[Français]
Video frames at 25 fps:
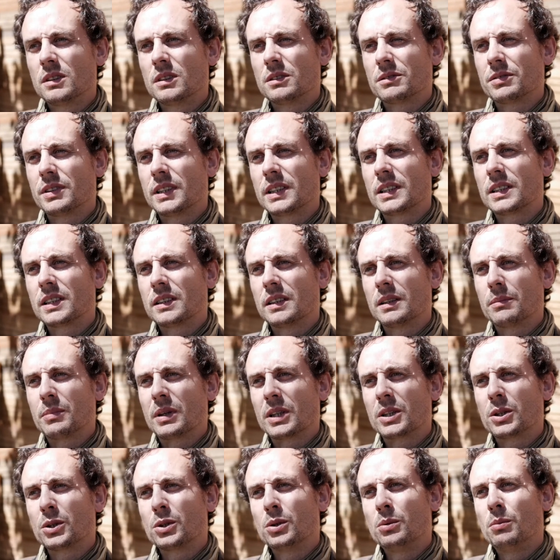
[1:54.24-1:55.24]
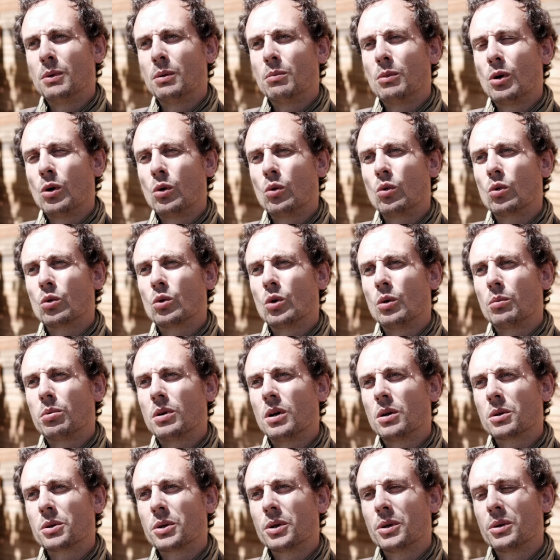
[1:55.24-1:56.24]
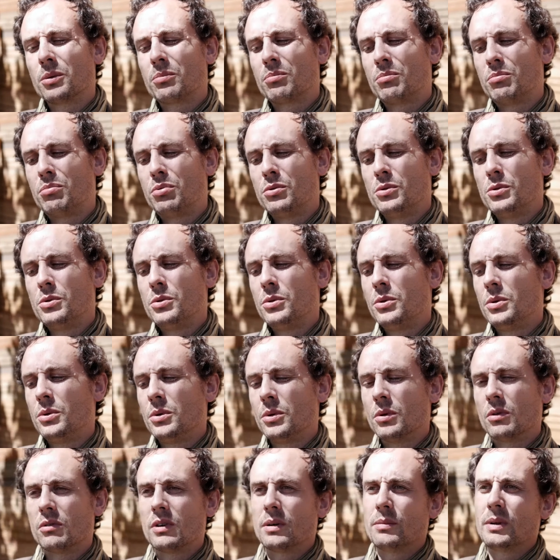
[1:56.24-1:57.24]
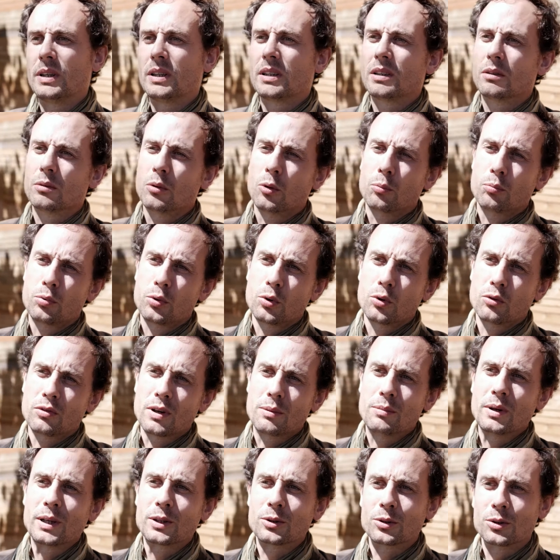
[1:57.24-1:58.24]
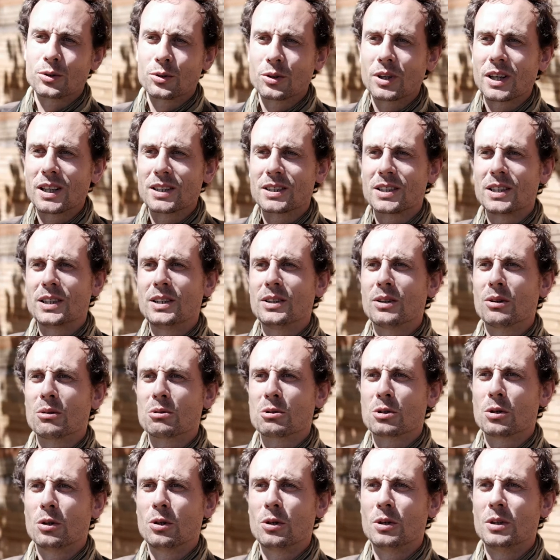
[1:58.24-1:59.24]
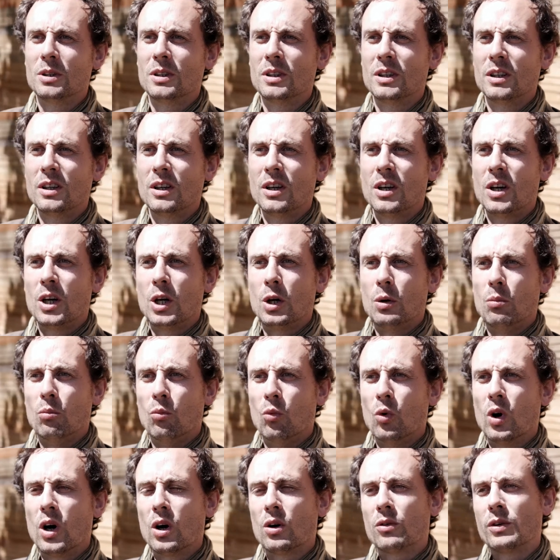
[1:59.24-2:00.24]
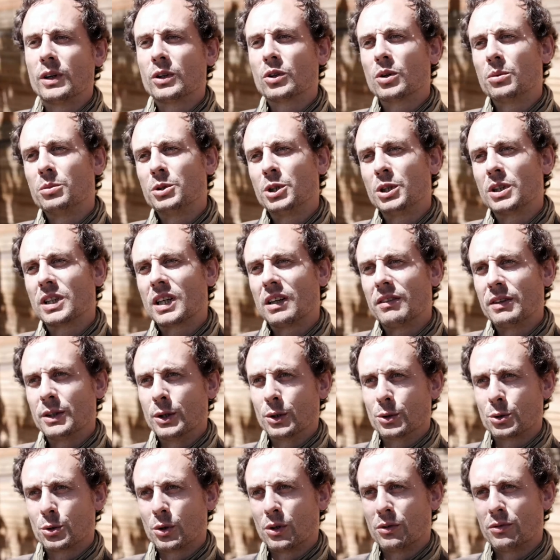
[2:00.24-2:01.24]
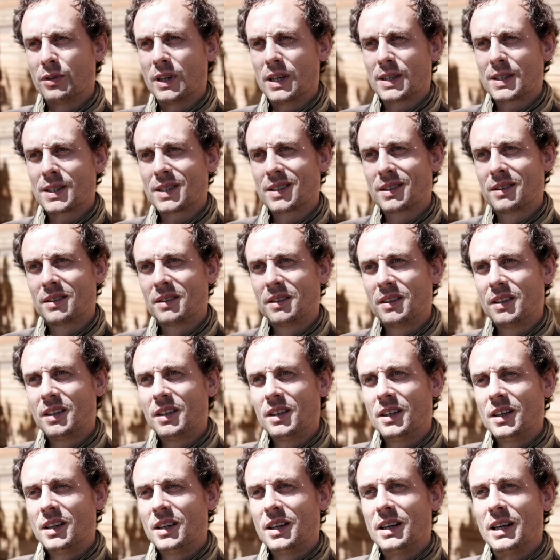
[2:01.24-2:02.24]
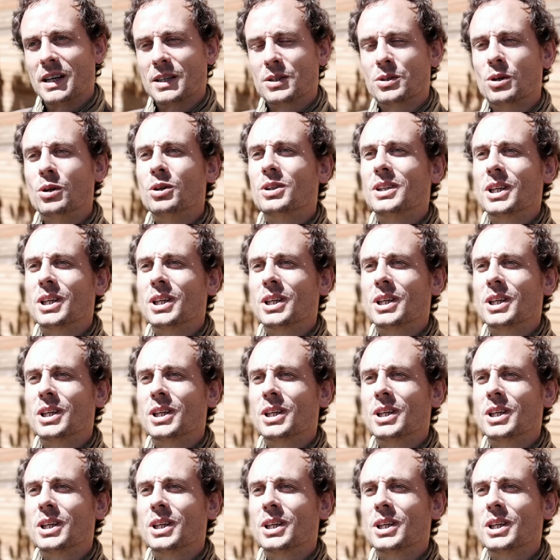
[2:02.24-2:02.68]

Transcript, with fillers: en fait, à partir du moment où on comprend que plus on va mettre, plus on va mettre de racines dans le sol, moins on va être obligé de travailler en surface, la seule